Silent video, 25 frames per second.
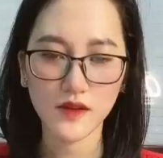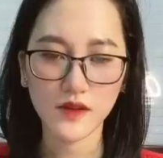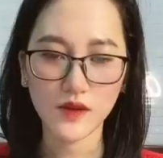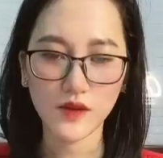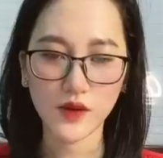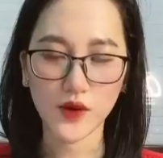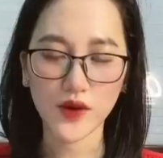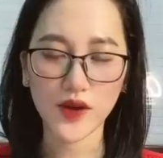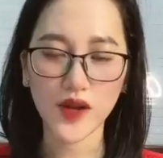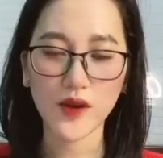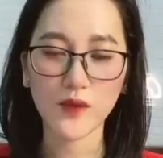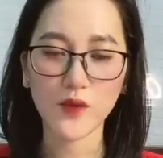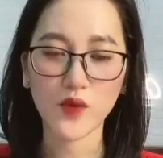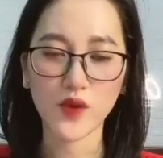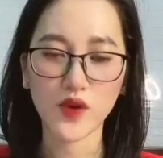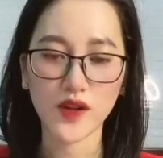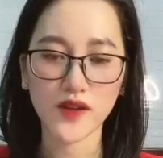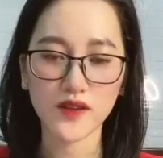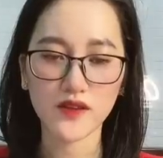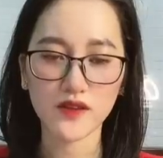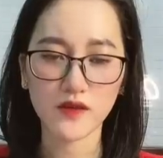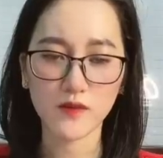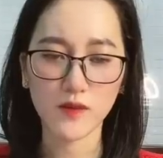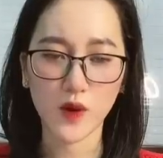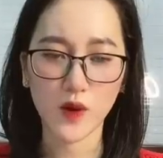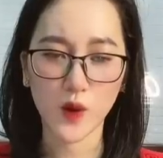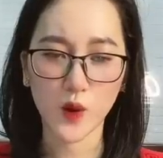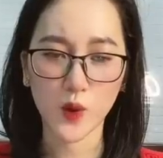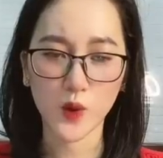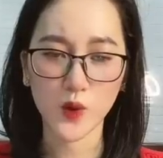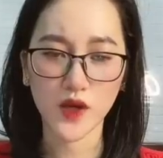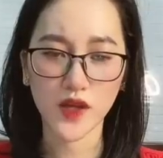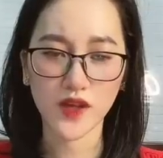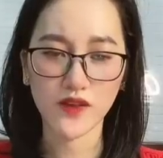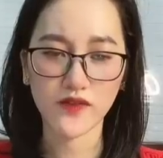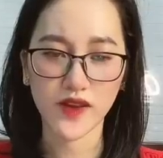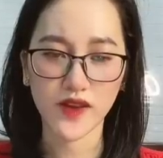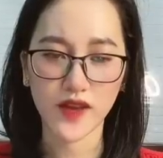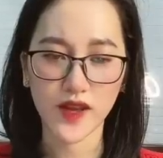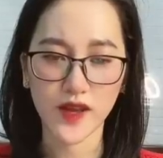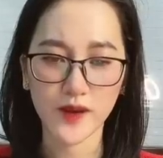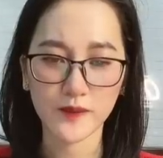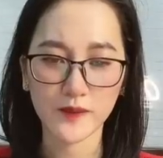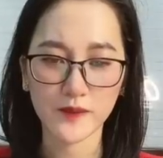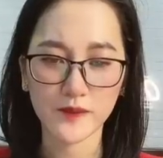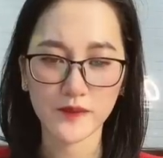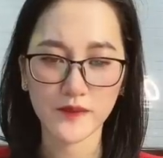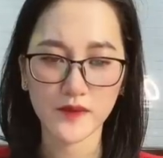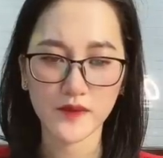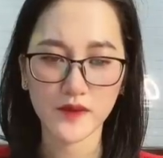Có kẻ muốn anh từ bỏ hôn lễ với em
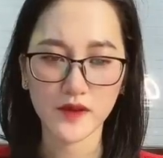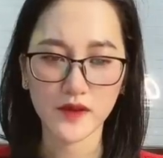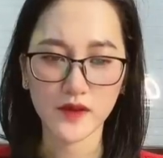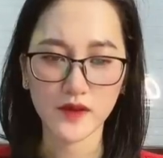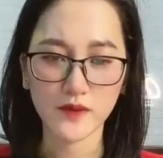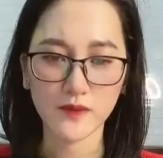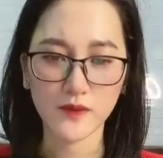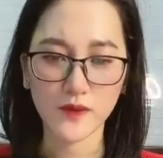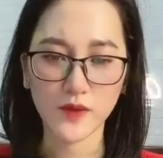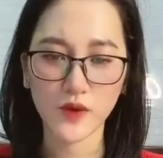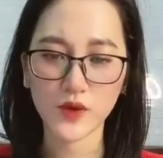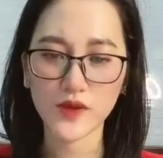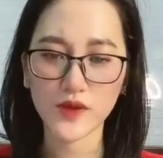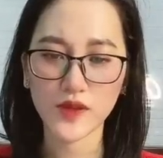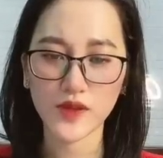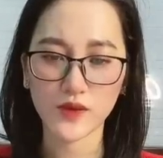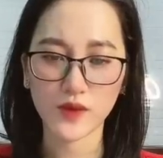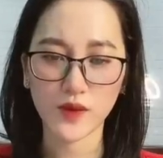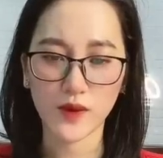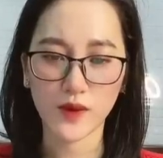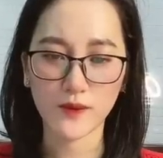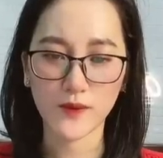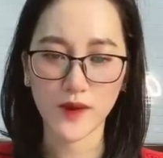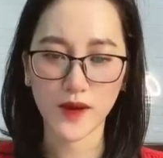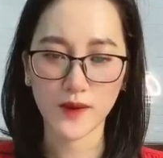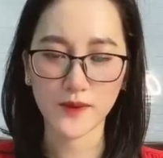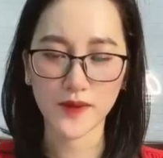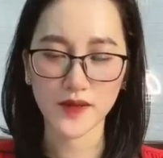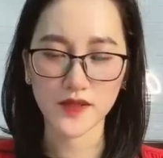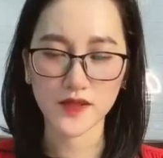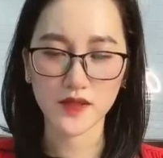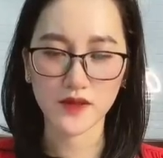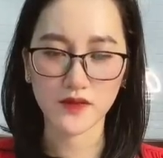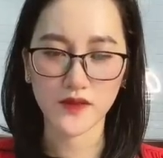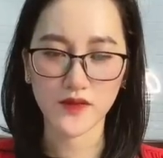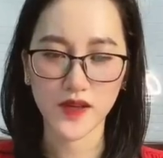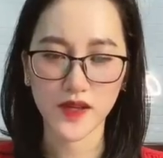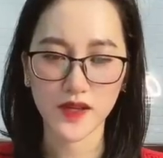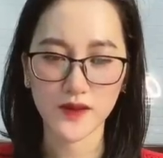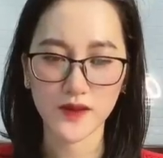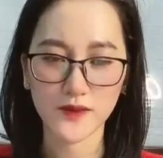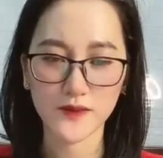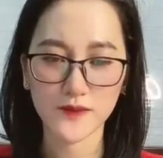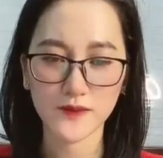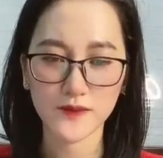Mới có thể toàn mạng mà trở về